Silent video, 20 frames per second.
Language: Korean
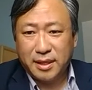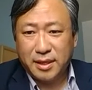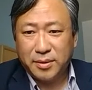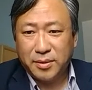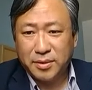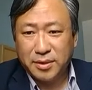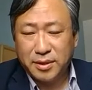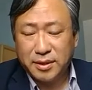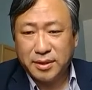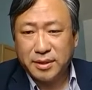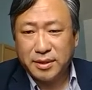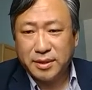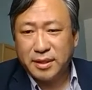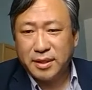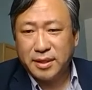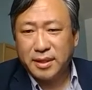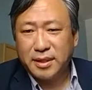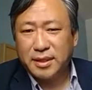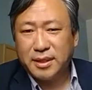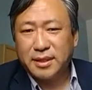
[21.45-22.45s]
내용은
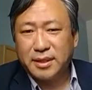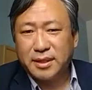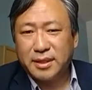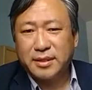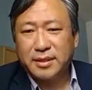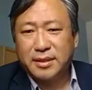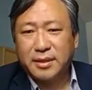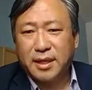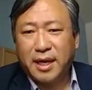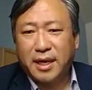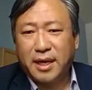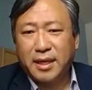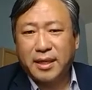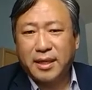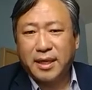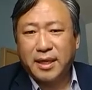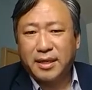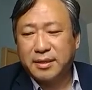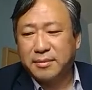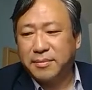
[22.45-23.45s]
그
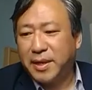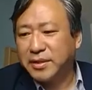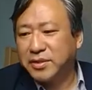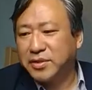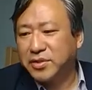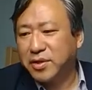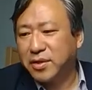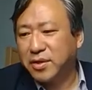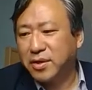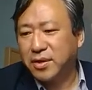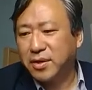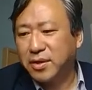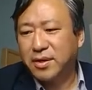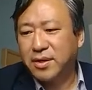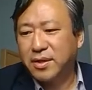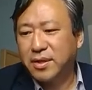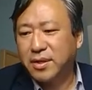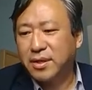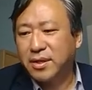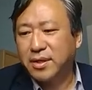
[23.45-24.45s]
하이테크 벤처
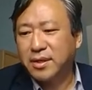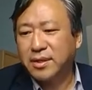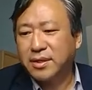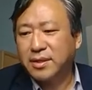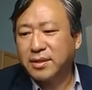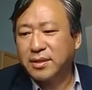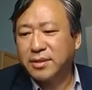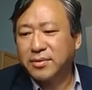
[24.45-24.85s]
어,